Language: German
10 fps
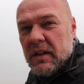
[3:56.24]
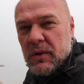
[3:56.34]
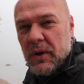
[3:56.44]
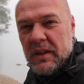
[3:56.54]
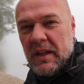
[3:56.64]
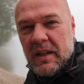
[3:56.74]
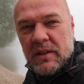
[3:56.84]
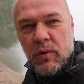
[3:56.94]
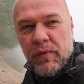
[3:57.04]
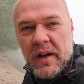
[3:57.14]
ist heute eher
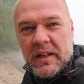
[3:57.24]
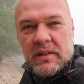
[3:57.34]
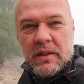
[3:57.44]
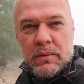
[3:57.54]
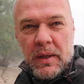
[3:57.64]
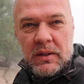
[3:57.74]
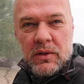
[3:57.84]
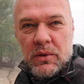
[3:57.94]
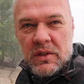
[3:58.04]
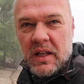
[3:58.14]
Zufall, dass das Wetter
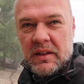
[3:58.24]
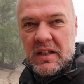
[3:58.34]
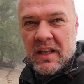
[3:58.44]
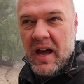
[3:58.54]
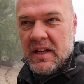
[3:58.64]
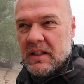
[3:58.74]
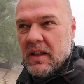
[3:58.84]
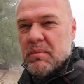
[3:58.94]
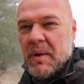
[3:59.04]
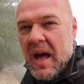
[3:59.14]
so ist, hatte ich gar nicht
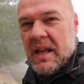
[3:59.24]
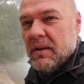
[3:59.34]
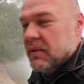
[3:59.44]
am Plan,